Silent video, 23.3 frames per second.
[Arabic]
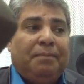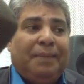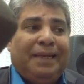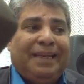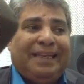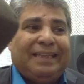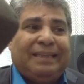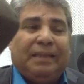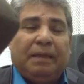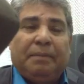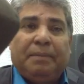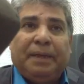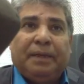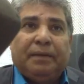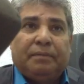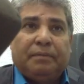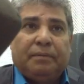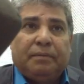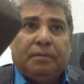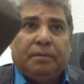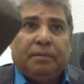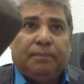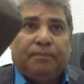
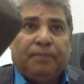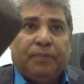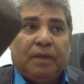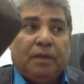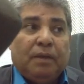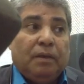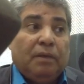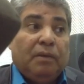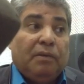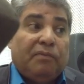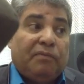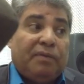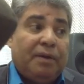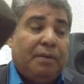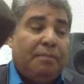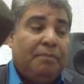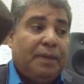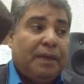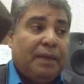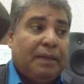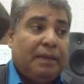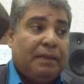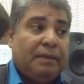بالكتابات مم.
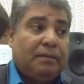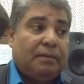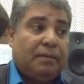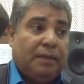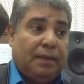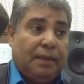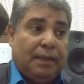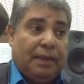فلما جيت